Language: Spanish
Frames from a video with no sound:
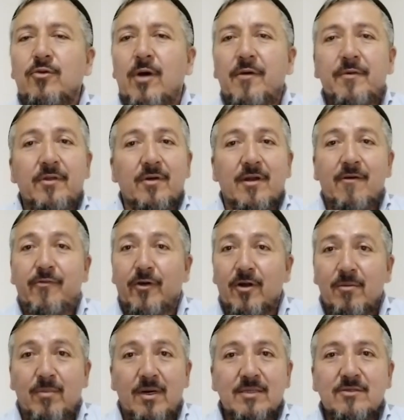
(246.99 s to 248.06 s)
no ha habido
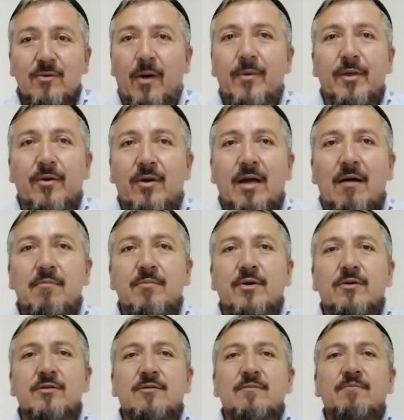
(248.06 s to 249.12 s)
reformas, no ha habido
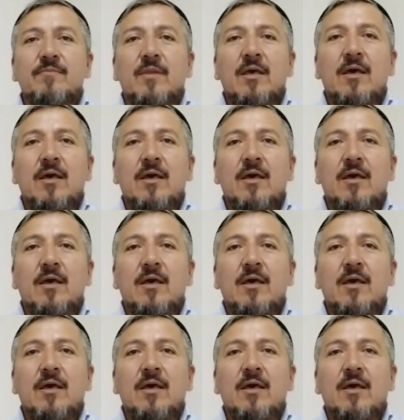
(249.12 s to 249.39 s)
cambios,